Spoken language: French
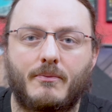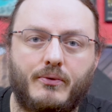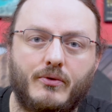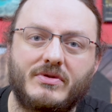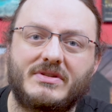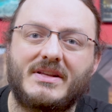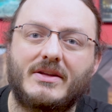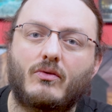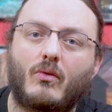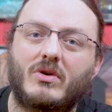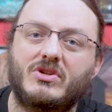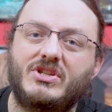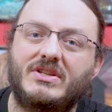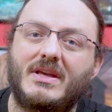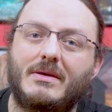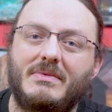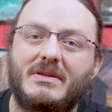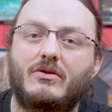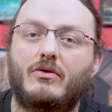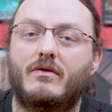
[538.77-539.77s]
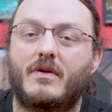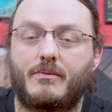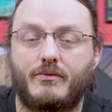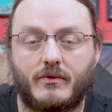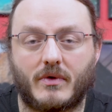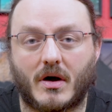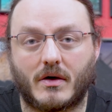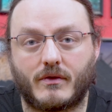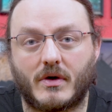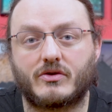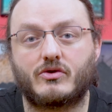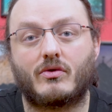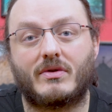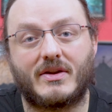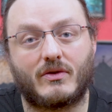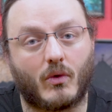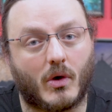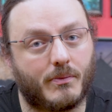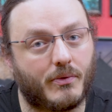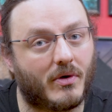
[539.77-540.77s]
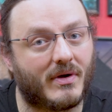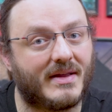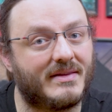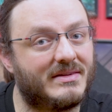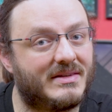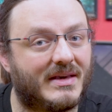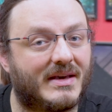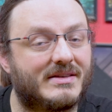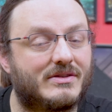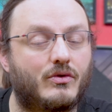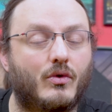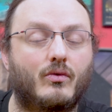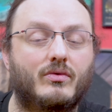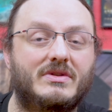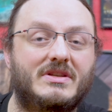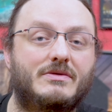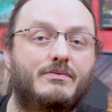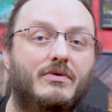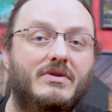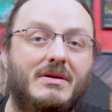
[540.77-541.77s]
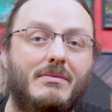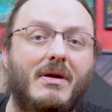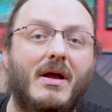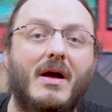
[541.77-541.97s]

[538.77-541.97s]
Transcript: plus les 3 gigabits qu'on va pouvoir avoir sur les trois ports LAN qui resteront disponibles,